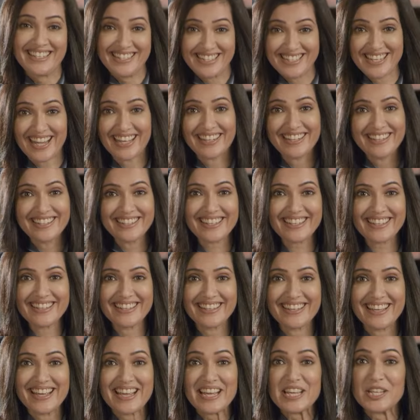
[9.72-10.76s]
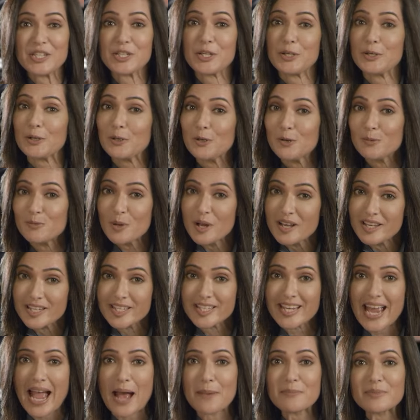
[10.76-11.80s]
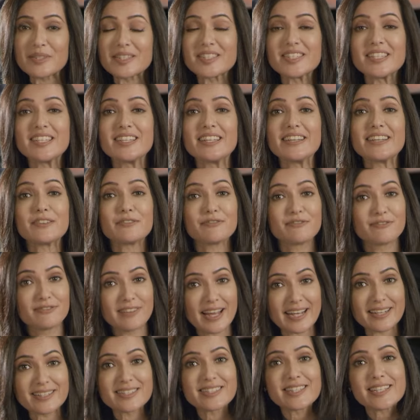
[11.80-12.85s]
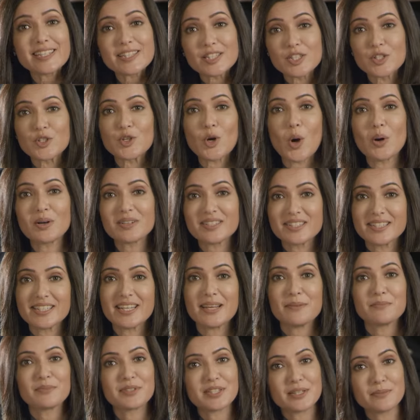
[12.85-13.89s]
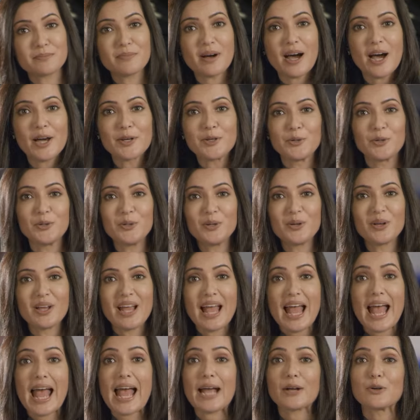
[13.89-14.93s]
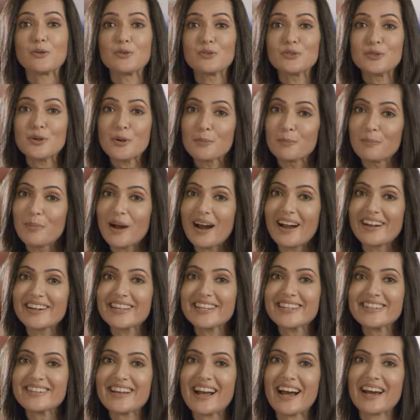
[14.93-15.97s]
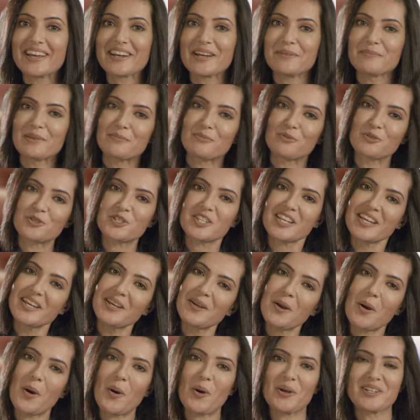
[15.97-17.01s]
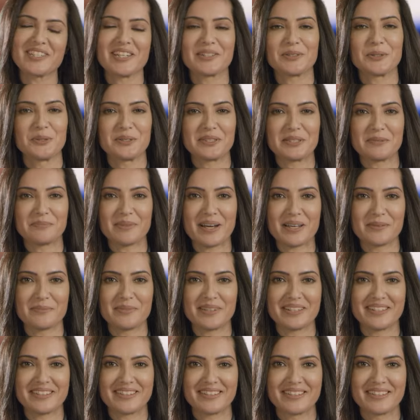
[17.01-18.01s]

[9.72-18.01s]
জানেন কি সেরকম শ্যাম স্টিলের ফ্লেক্সি স্ট্রং টিএমটি বারও এখন বাড়ির আরামে বসে অর্ডার করতে পারবে